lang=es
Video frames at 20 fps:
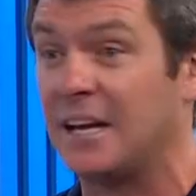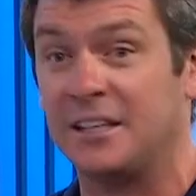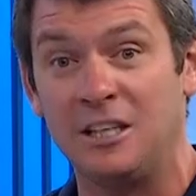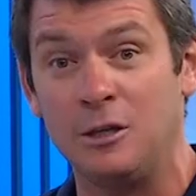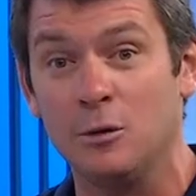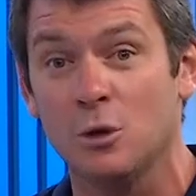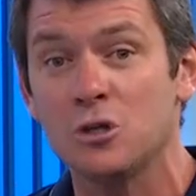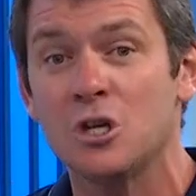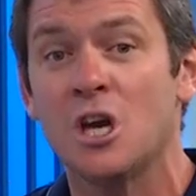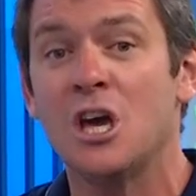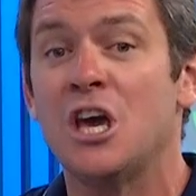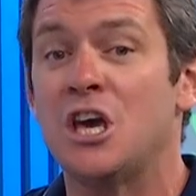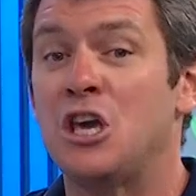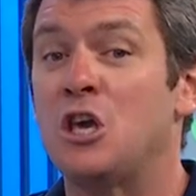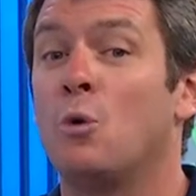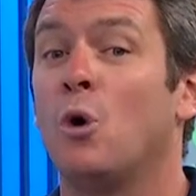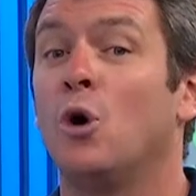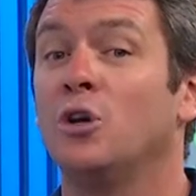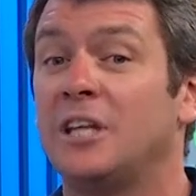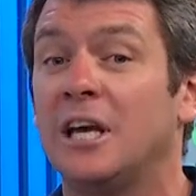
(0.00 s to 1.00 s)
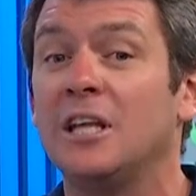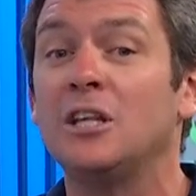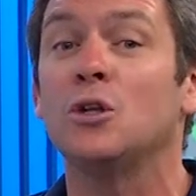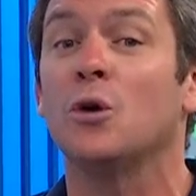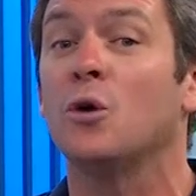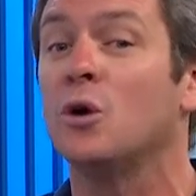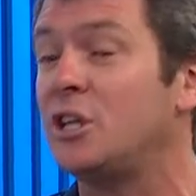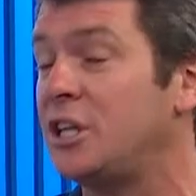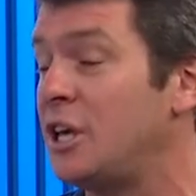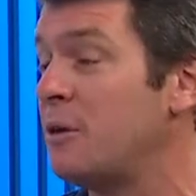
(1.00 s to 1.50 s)
activos y cuando están
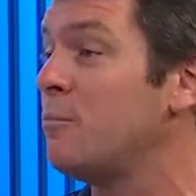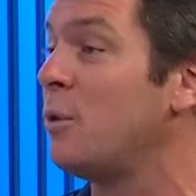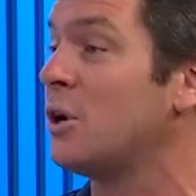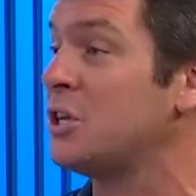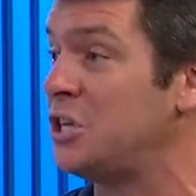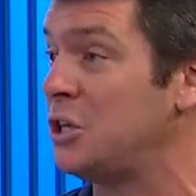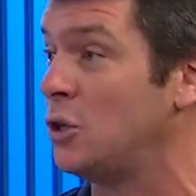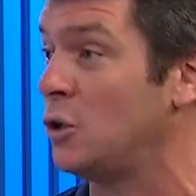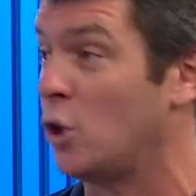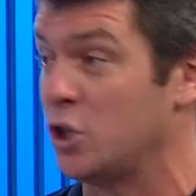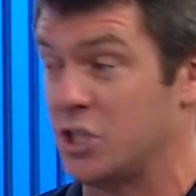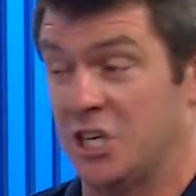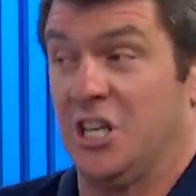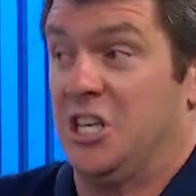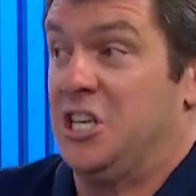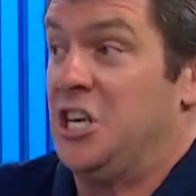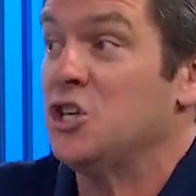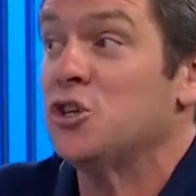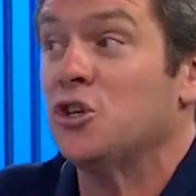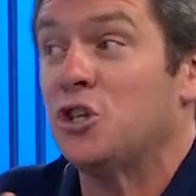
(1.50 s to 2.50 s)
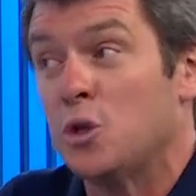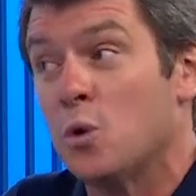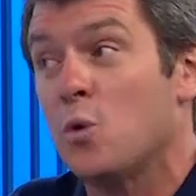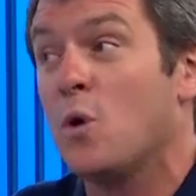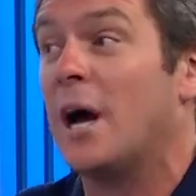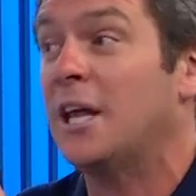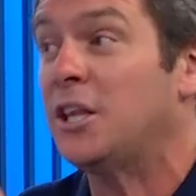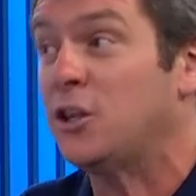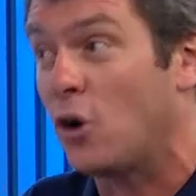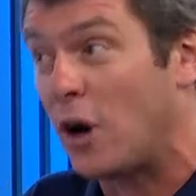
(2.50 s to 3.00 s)
todo el tiempo haciendo cosas. Y eso tiene un
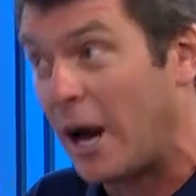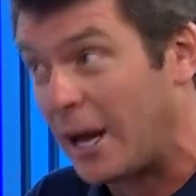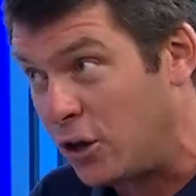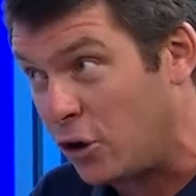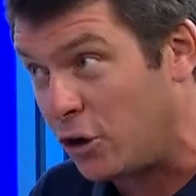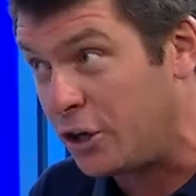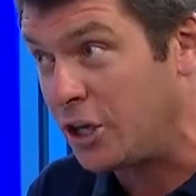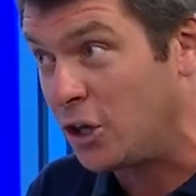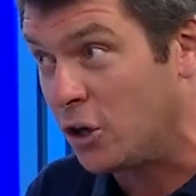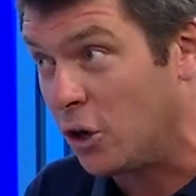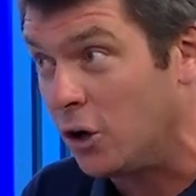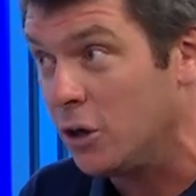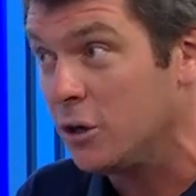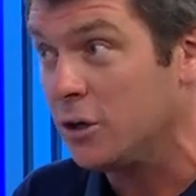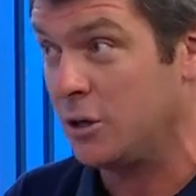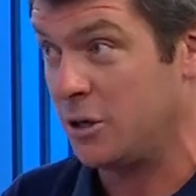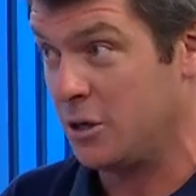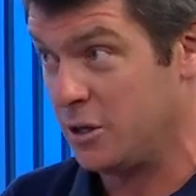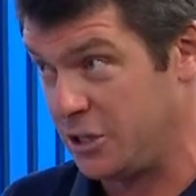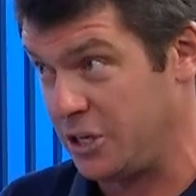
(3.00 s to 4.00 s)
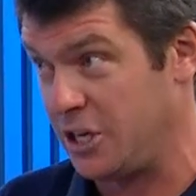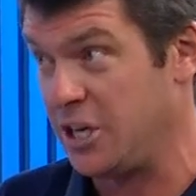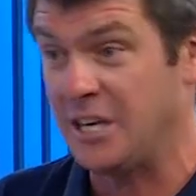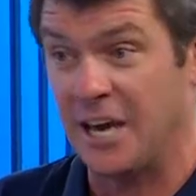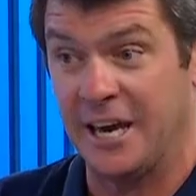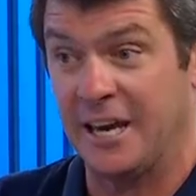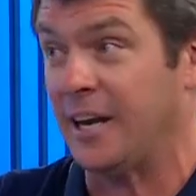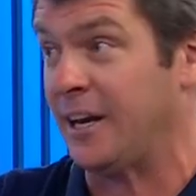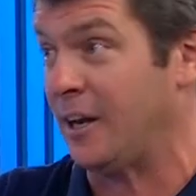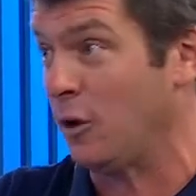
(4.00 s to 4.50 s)
gasto calórico, ¿sí?
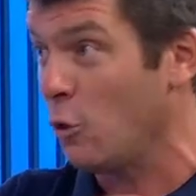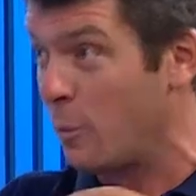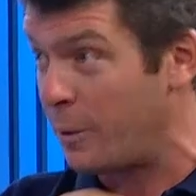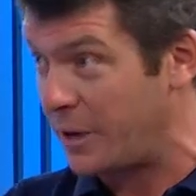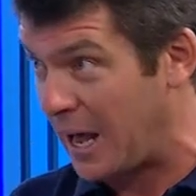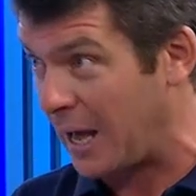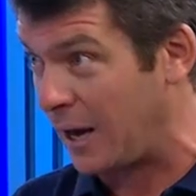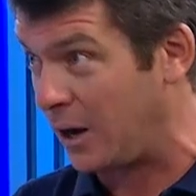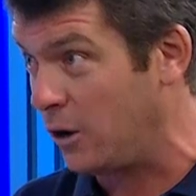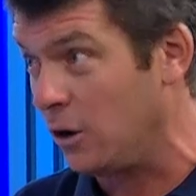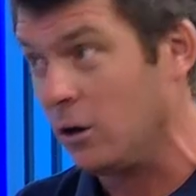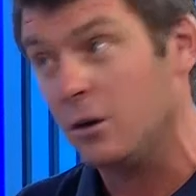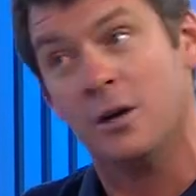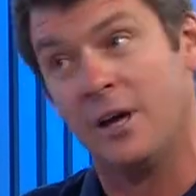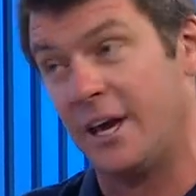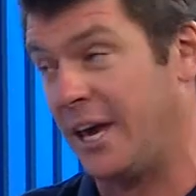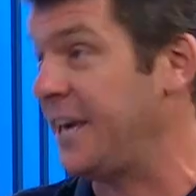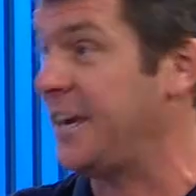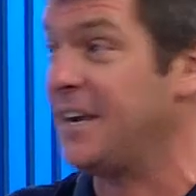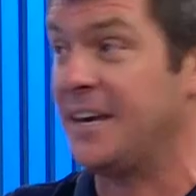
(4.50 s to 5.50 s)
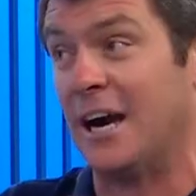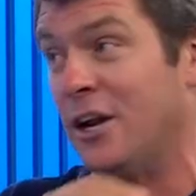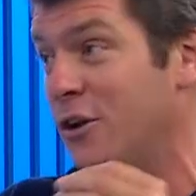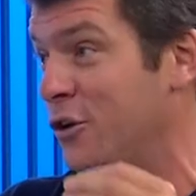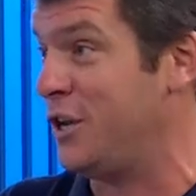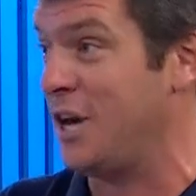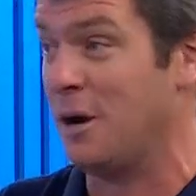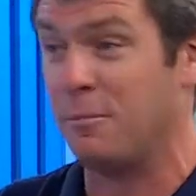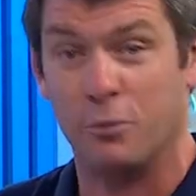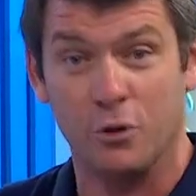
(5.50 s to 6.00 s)
que hay que recuperarlo, X
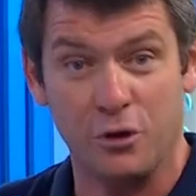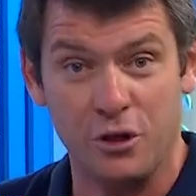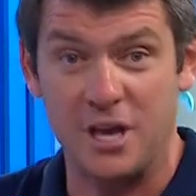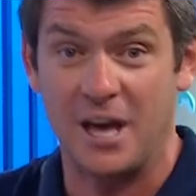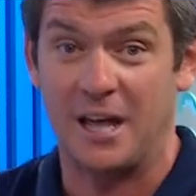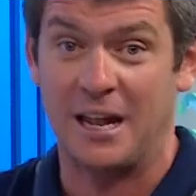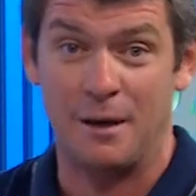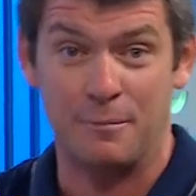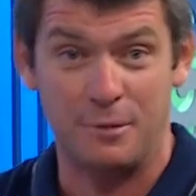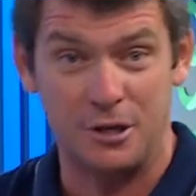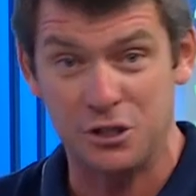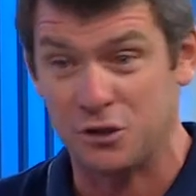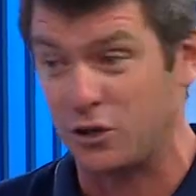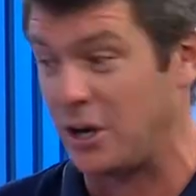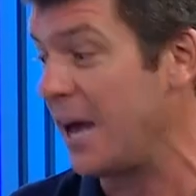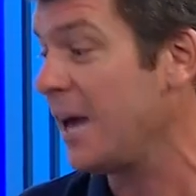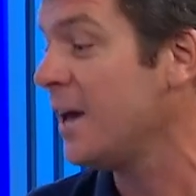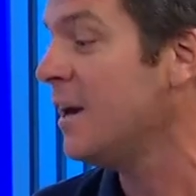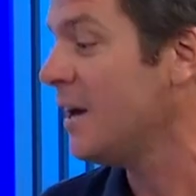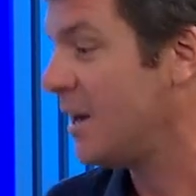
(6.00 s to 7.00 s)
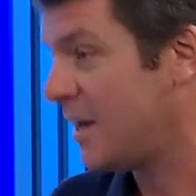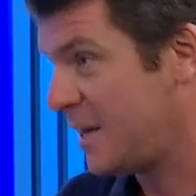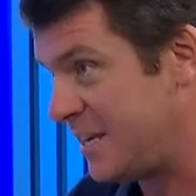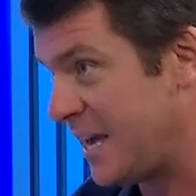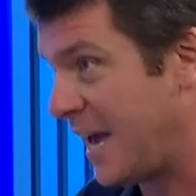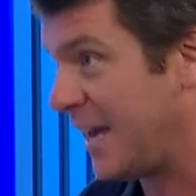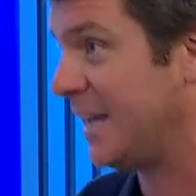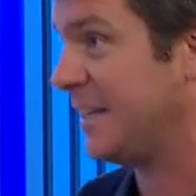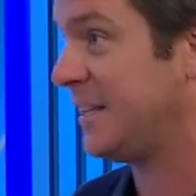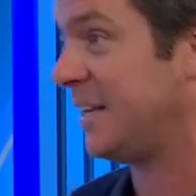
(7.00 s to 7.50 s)
calorías por día de la persona
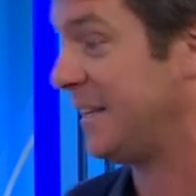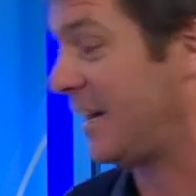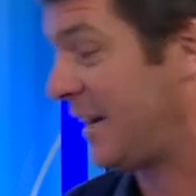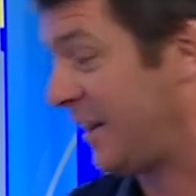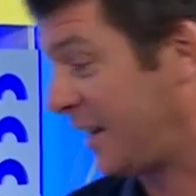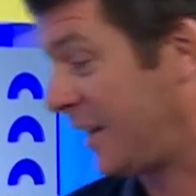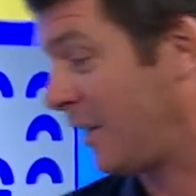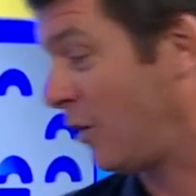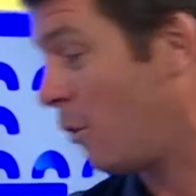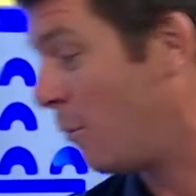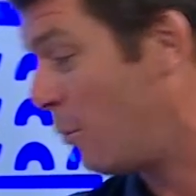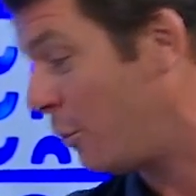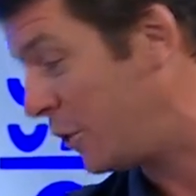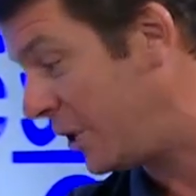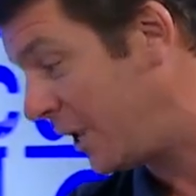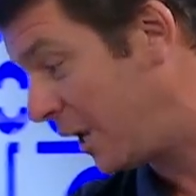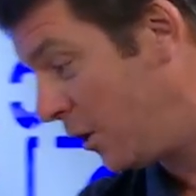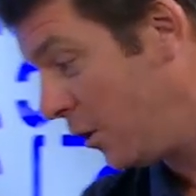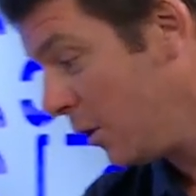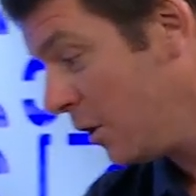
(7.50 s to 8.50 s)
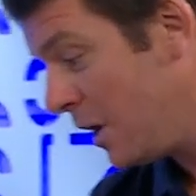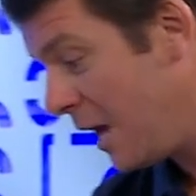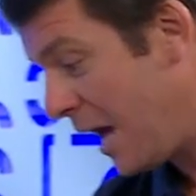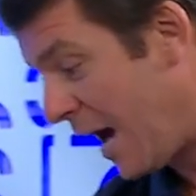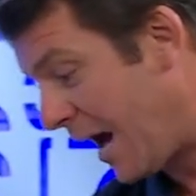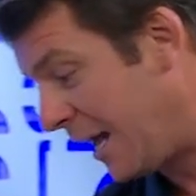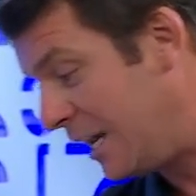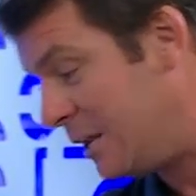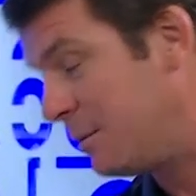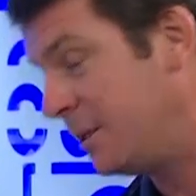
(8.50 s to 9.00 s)
y hay que tratar de recomponerlo
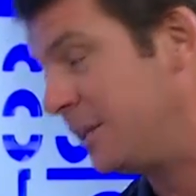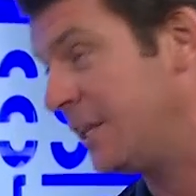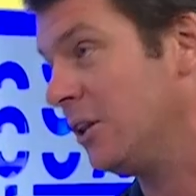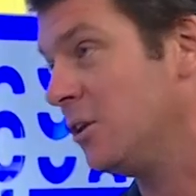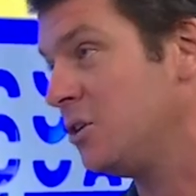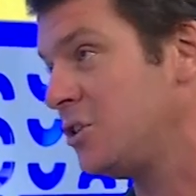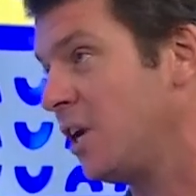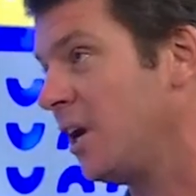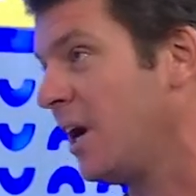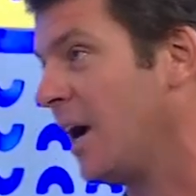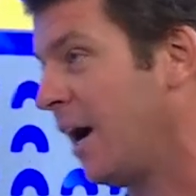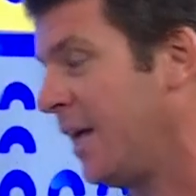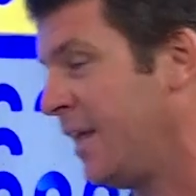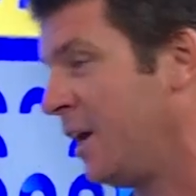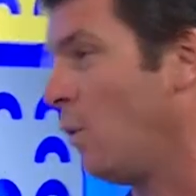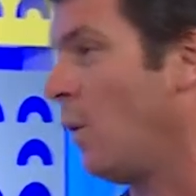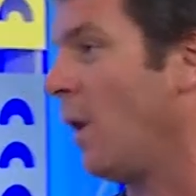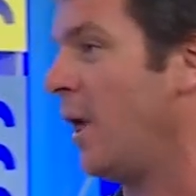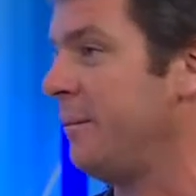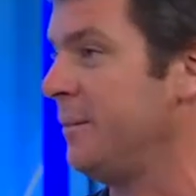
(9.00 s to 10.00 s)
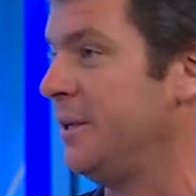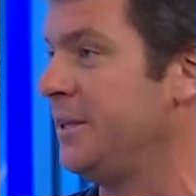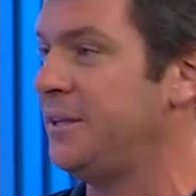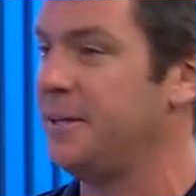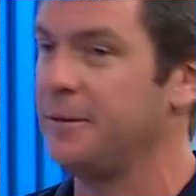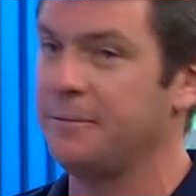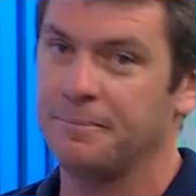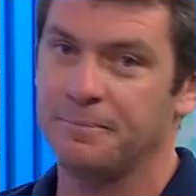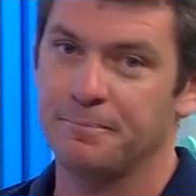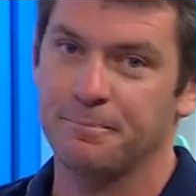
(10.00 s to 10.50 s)
alimentándose adecuadamente.
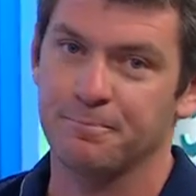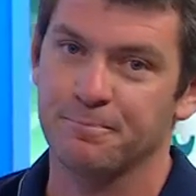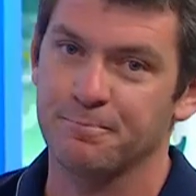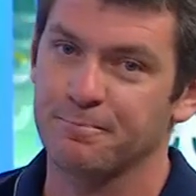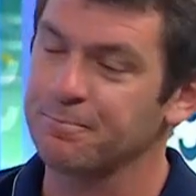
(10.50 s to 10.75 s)
Bien, bien